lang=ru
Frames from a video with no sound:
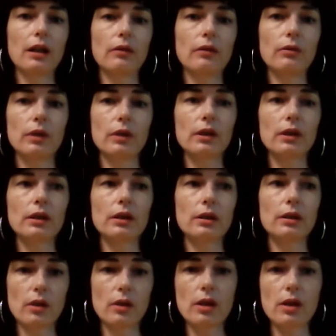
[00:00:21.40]
Вот,
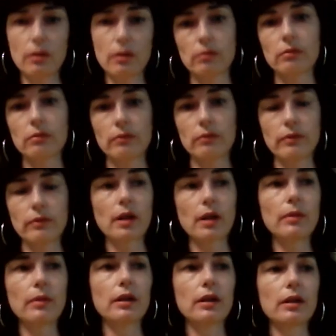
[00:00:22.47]
э, то есть, ну, как
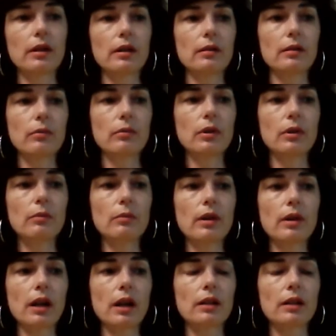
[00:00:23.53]
бы э, был бы
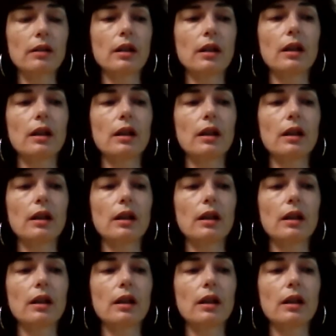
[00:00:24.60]
рад.